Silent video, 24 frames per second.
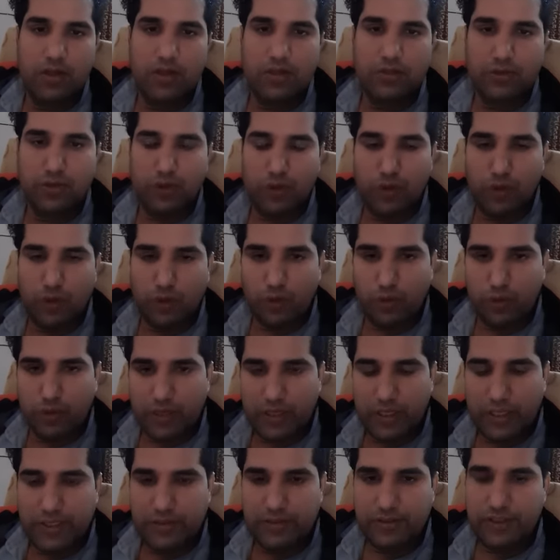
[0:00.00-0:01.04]
जो लोगों
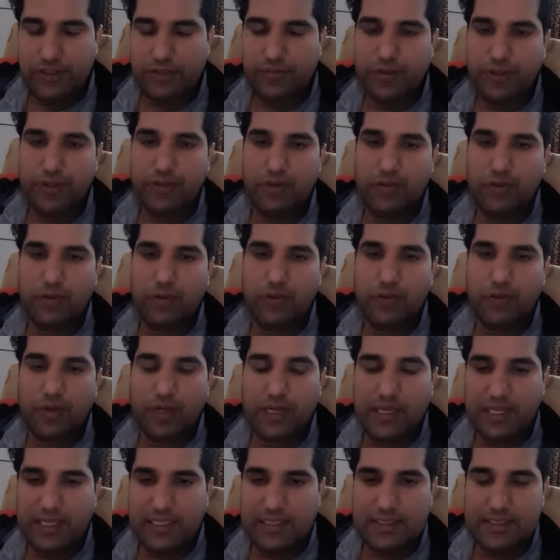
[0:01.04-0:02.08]
के जीवन को
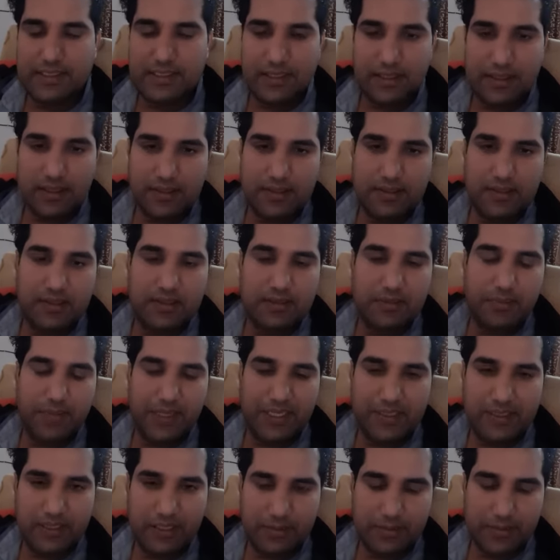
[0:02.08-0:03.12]
कैसे अधिक
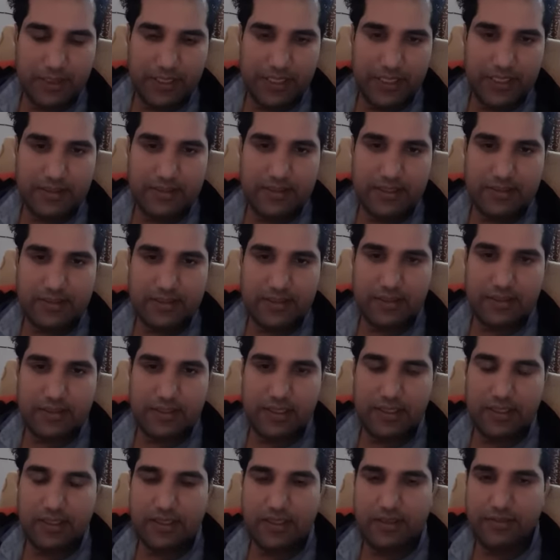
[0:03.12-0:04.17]
बेहतर बनाया जा
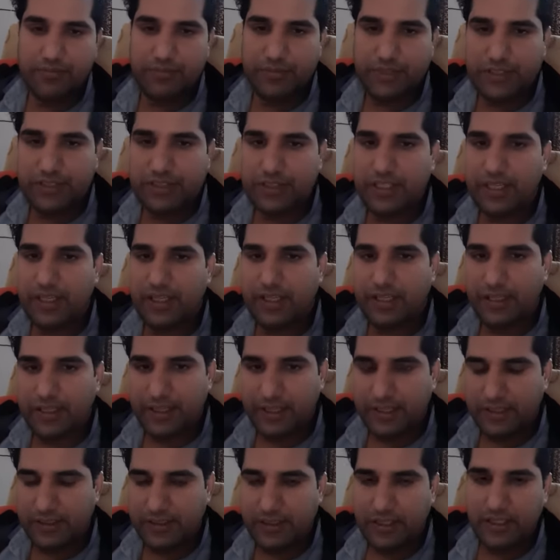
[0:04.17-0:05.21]
सकता है इसके लिए
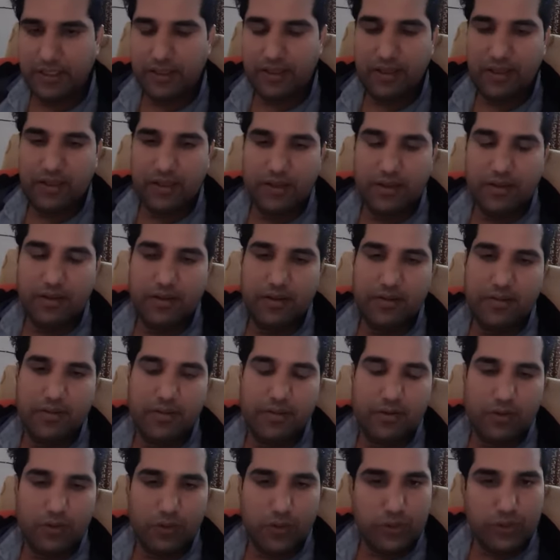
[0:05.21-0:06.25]
राजा
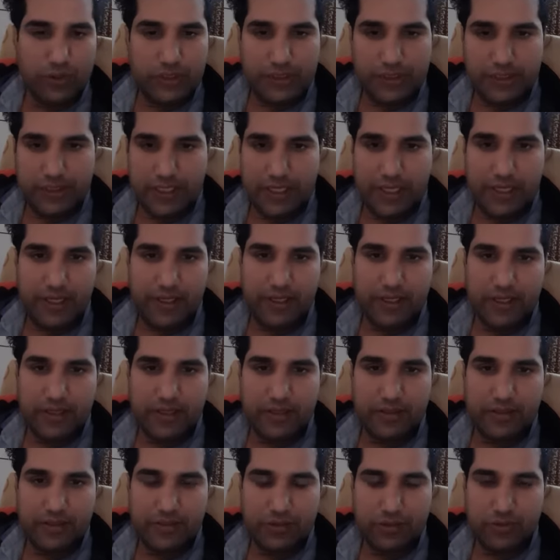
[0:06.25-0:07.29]
कोशिश करेगा
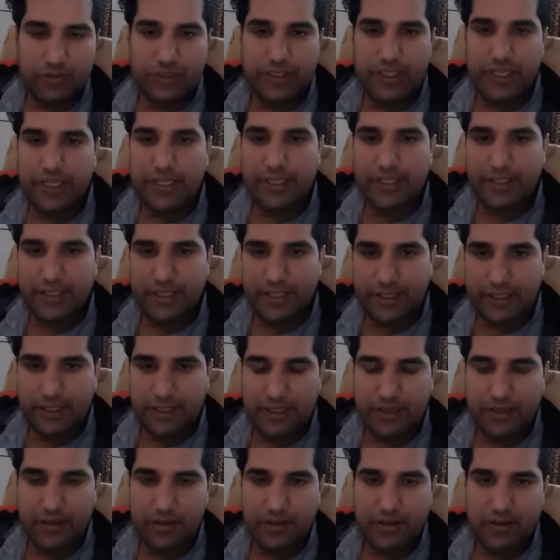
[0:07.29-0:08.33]
सुविधाएं
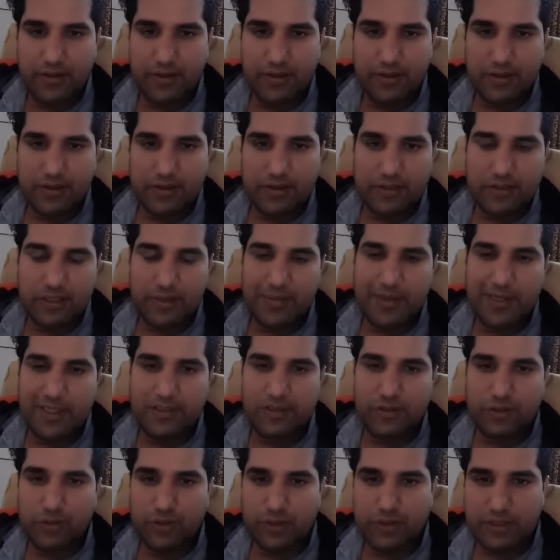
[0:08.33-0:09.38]
देगा
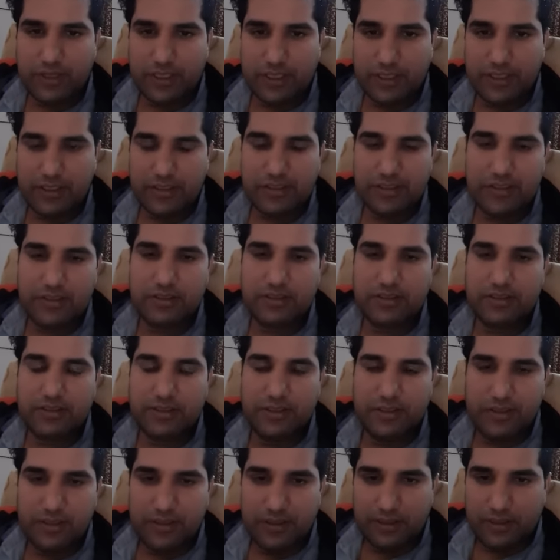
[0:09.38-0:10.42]
समाज को इस तरह से
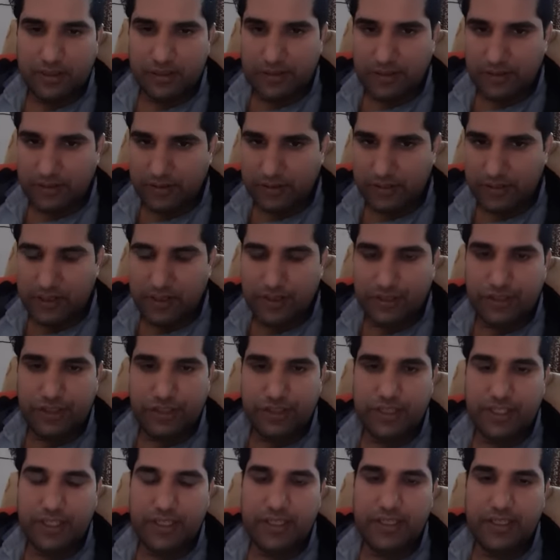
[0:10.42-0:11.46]

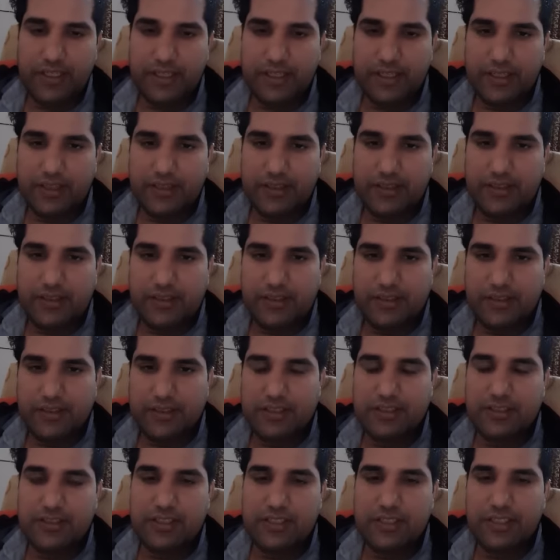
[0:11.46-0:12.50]
संरचित करेगा
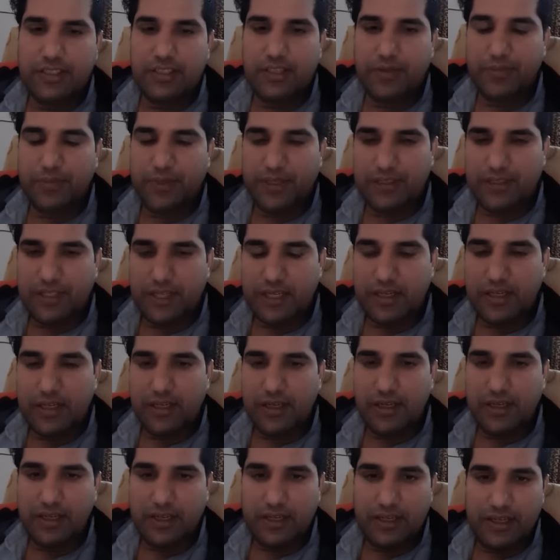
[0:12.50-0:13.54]
जिससे कि प्रजा का
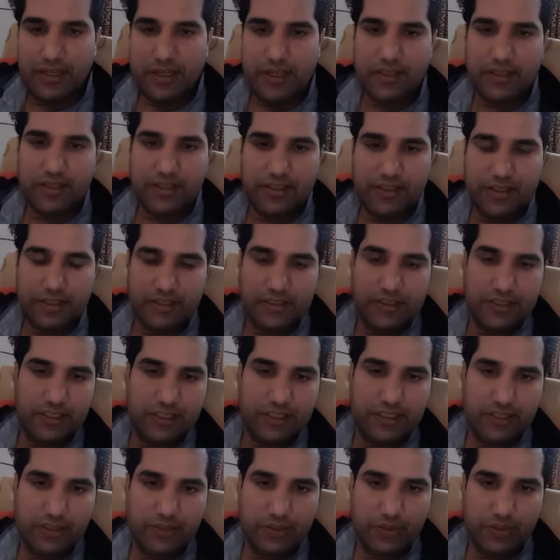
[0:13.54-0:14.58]
कल्याण अधिक से
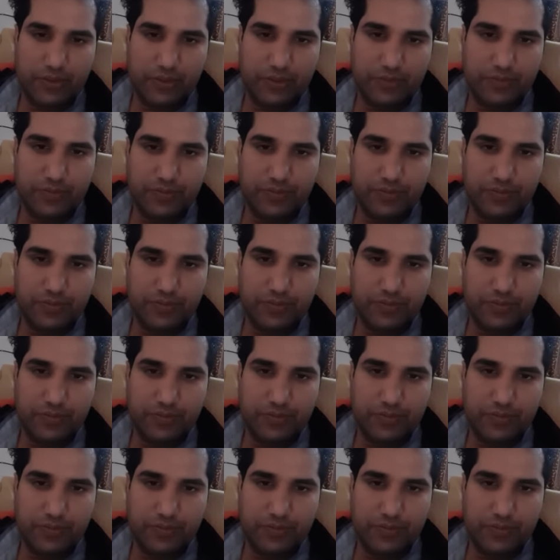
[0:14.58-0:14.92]
अधिक हो